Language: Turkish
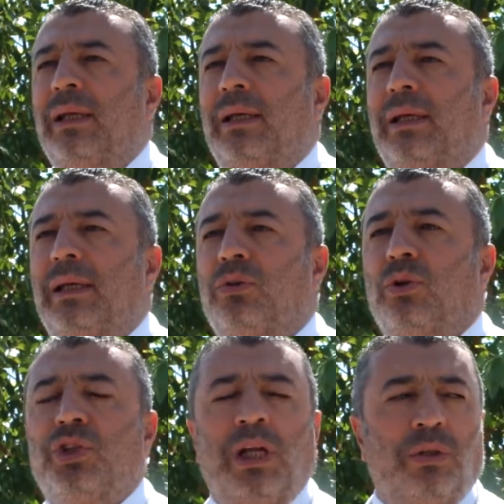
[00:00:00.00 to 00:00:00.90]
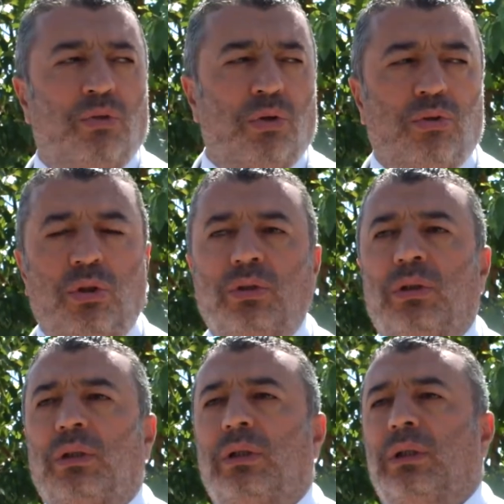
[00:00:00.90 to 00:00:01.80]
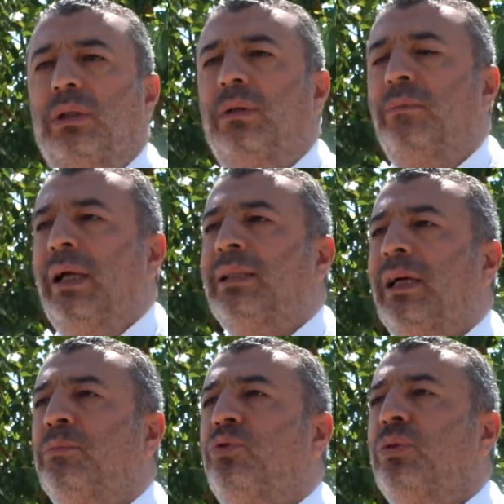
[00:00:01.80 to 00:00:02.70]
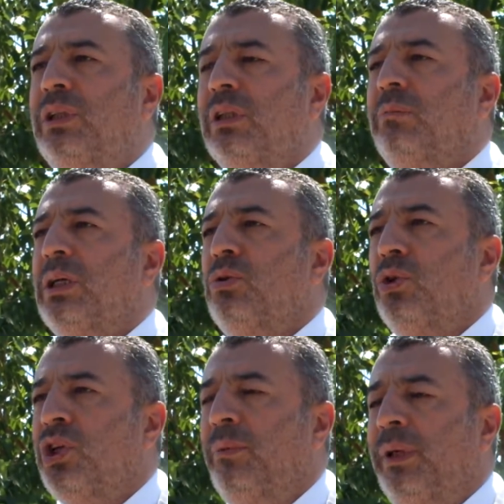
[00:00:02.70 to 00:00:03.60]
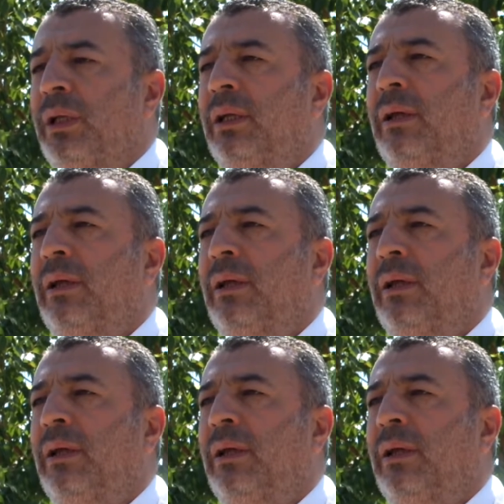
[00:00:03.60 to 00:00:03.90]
e, doçent doktor e, Meltem Türk Yılmaz hocamın